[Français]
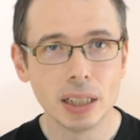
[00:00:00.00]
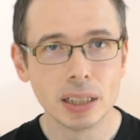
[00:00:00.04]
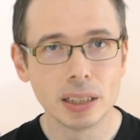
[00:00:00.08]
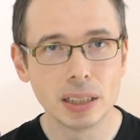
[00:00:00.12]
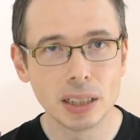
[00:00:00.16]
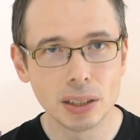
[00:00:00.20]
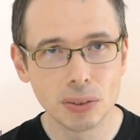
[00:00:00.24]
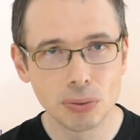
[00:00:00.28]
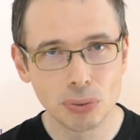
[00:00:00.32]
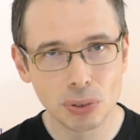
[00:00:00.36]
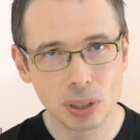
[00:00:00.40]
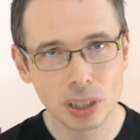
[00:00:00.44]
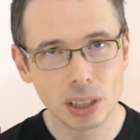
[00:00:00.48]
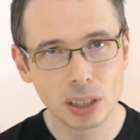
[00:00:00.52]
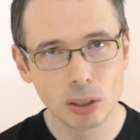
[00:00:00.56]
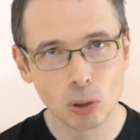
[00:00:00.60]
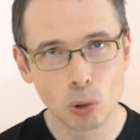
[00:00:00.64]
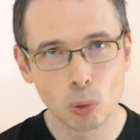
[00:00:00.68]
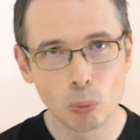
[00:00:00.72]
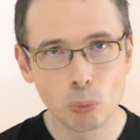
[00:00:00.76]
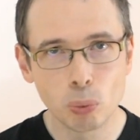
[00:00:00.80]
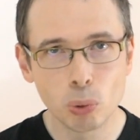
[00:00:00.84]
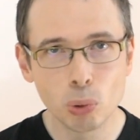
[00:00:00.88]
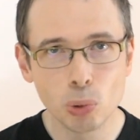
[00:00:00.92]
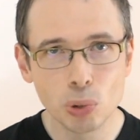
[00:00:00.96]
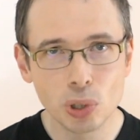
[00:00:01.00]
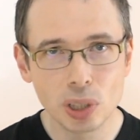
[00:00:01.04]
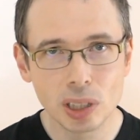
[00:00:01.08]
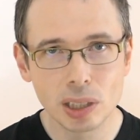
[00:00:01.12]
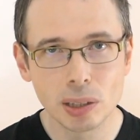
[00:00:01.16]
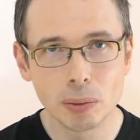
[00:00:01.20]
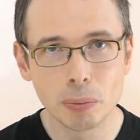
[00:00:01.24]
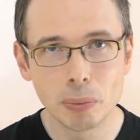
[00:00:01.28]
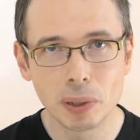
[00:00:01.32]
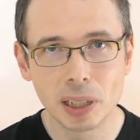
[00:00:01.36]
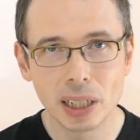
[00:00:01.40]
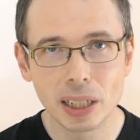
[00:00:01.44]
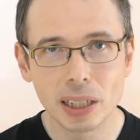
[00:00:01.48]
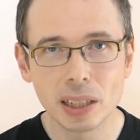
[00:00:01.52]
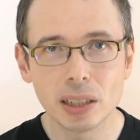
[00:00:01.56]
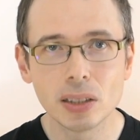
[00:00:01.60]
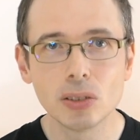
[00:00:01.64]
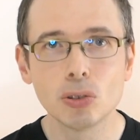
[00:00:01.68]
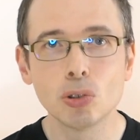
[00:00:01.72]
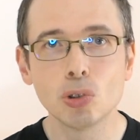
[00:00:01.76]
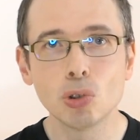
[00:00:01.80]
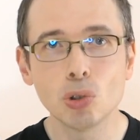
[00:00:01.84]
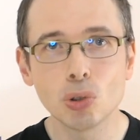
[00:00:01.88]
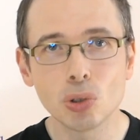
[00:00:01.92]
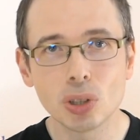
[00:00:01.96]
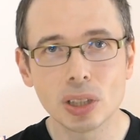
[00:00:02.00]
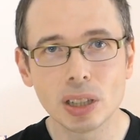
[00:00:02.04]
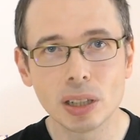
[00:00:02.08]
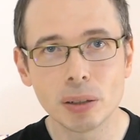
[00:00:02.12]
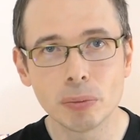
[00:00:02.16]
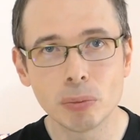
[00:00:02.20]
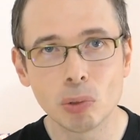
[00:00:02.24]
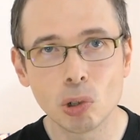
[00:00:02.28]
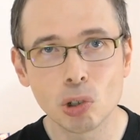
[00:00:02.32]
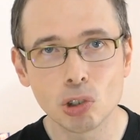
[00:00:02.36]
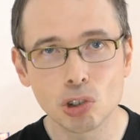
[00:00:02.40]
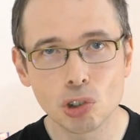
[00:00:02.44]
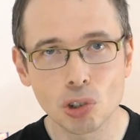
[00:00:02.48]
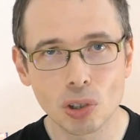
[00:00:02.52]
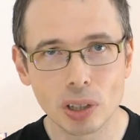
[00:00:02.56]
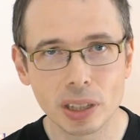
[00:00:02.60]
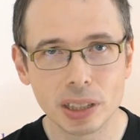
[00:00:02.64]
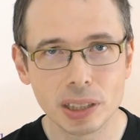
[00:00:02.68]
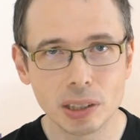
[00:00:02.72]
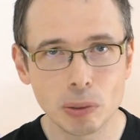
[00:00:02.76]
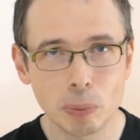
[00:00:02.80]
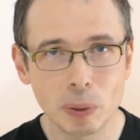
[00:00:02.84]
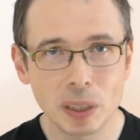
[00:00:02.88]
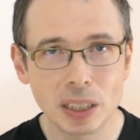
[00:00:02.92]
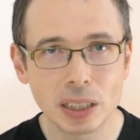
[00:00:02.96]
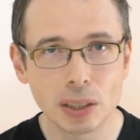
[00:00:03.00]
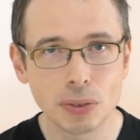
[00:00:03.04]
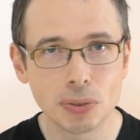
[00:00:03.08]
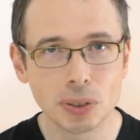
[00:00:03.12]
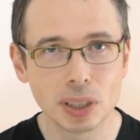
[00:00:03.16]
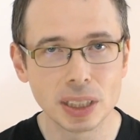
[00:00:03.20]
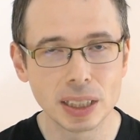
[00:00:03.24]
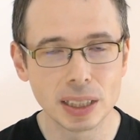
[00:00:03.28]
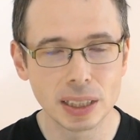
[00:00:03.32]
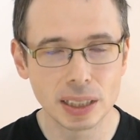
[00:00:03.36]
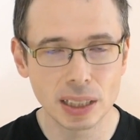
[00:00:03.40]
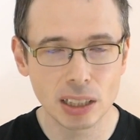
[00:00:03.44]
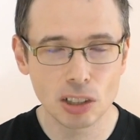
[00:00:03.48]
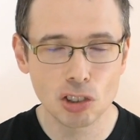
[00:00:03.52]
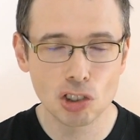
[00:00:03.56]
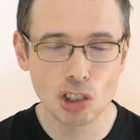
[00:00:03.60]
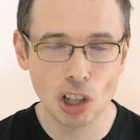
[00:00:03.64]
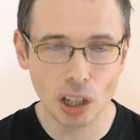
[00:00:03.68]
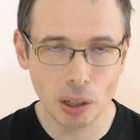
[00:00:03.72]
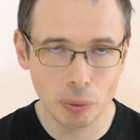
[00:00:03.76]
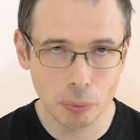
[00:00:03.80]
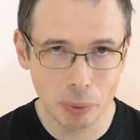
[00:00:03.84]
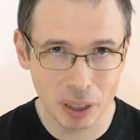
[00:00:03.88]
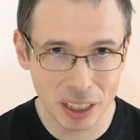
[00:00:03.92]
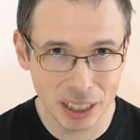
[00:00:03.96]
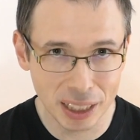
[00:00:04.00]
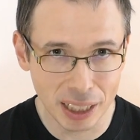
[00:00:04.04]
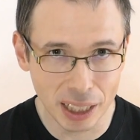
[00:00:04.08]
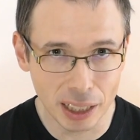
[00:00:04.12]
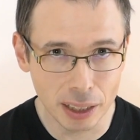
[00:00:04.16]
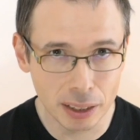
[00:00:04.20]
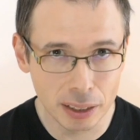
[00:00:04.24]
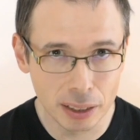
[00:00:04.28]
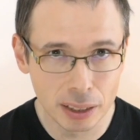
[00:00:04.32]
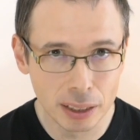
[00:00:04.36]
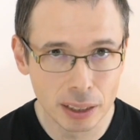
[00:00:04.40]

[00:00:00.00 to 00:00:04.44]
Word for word: des vidéos plus ciblées, notamment sur les spécificités de chaque média.